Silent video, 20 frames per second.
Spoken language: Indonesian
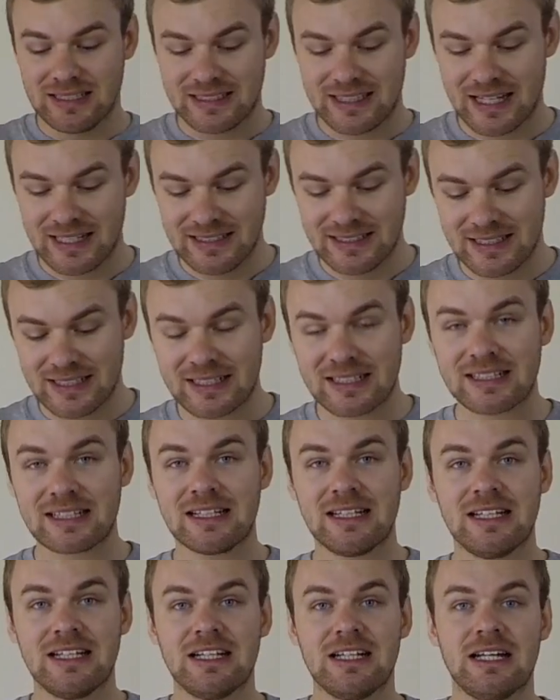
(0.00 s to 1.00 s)

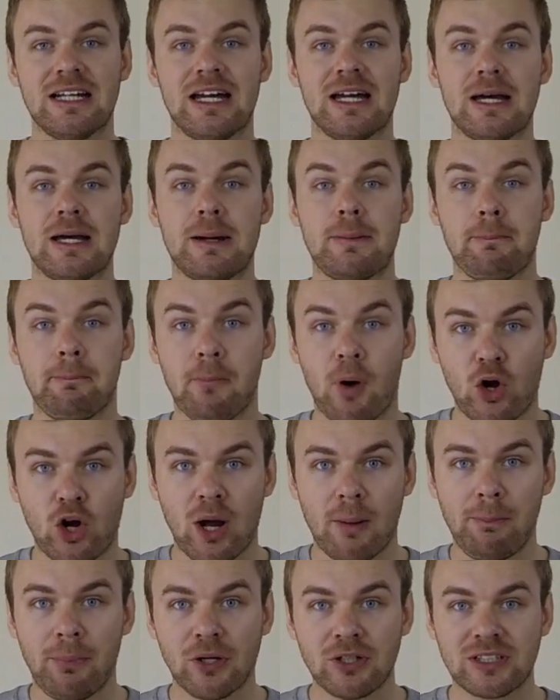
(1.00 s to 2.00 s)
tentang Uh,
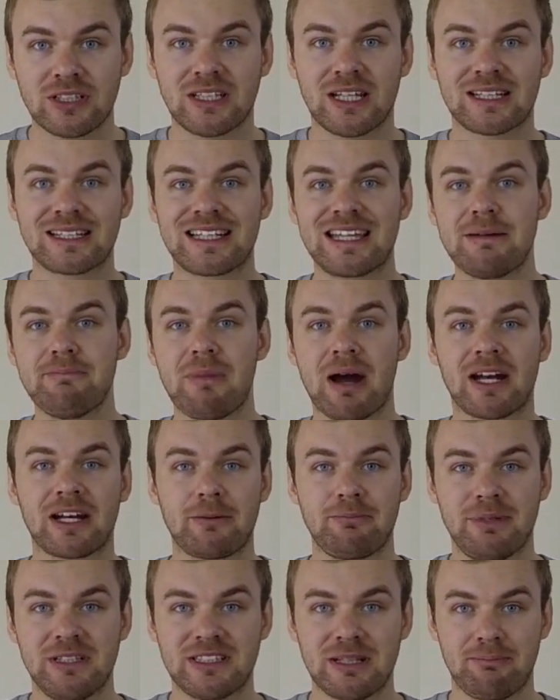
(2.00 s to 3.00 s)
mocha pot dan
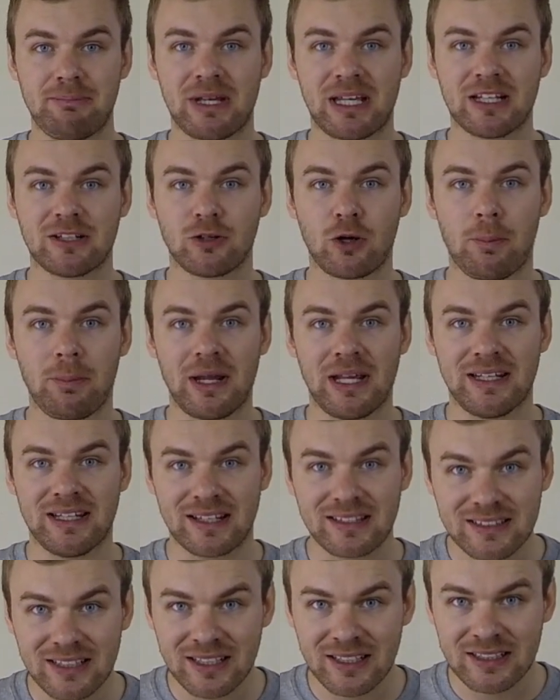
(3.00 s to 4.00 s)
gimana bisa bikin kopi
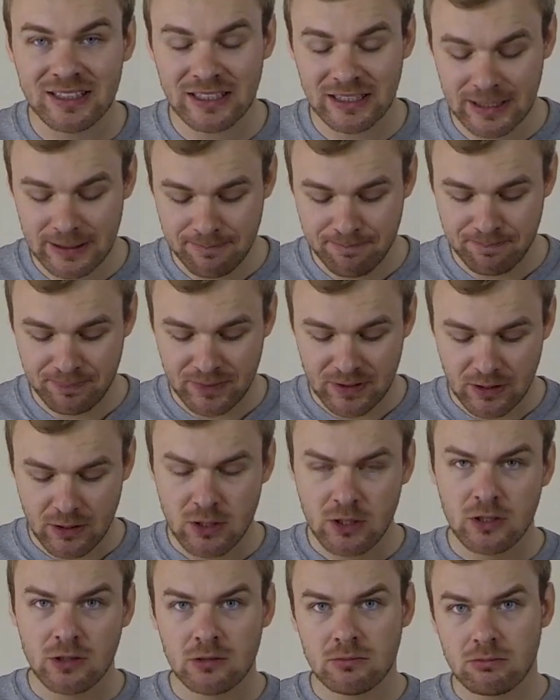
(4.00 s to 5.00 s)
enak dengan ini
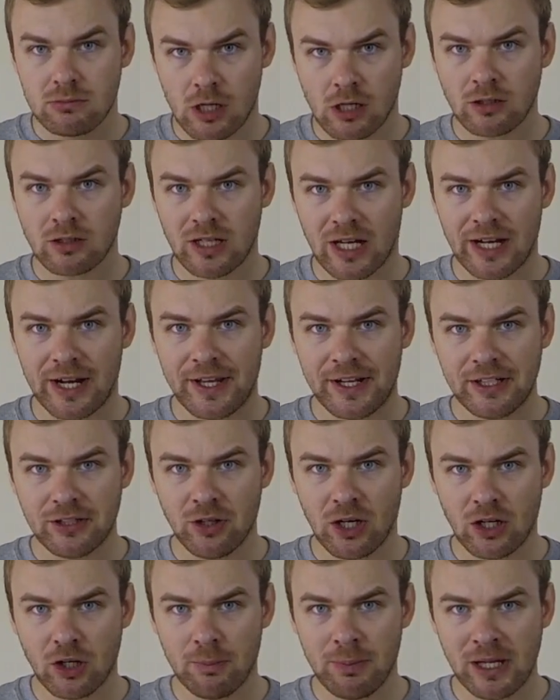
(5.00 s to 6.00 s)
dan karena itu
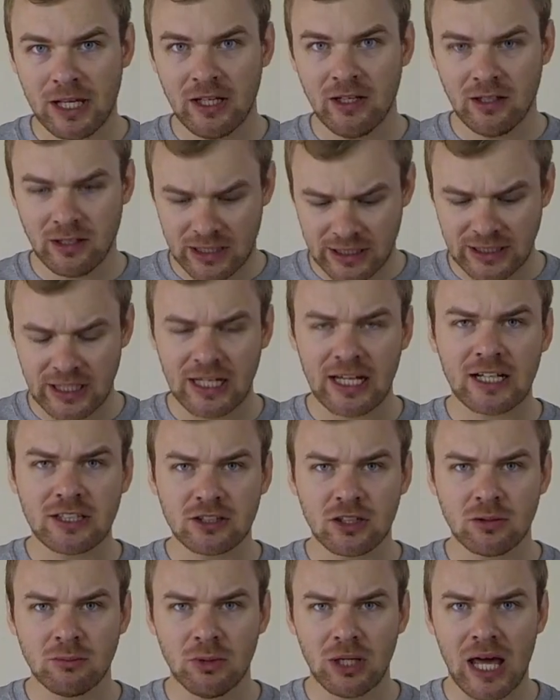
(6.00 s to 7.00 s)
aku pikir kita
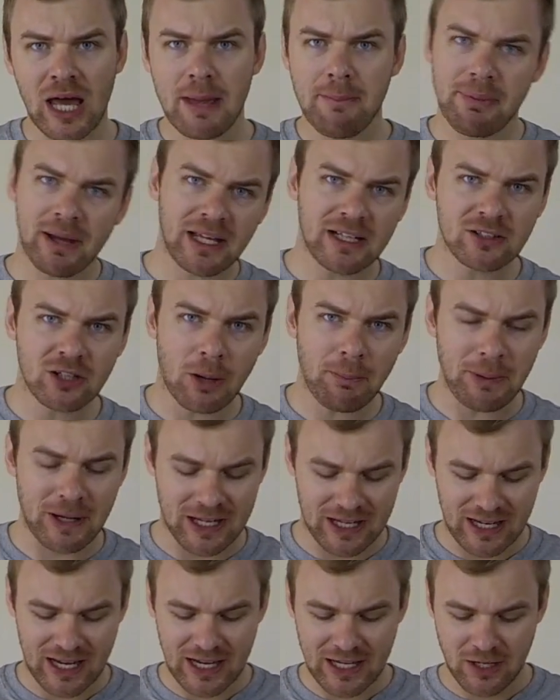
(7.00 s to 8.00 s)
langsung mulai bikin
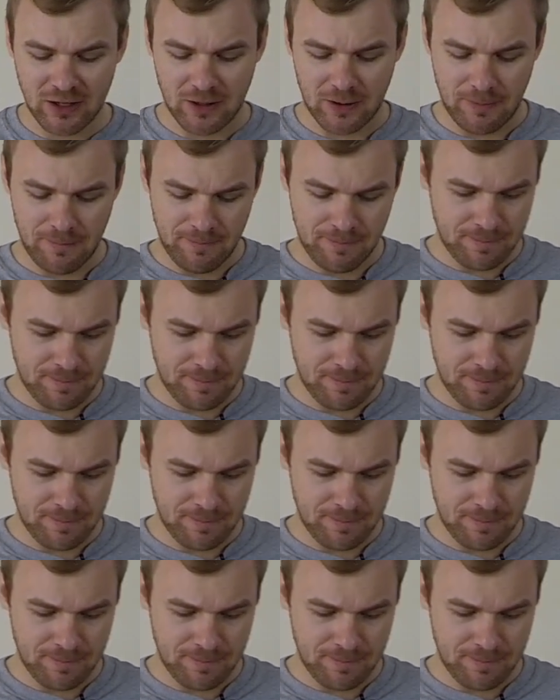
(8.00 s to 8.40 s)
kopi. Ayo.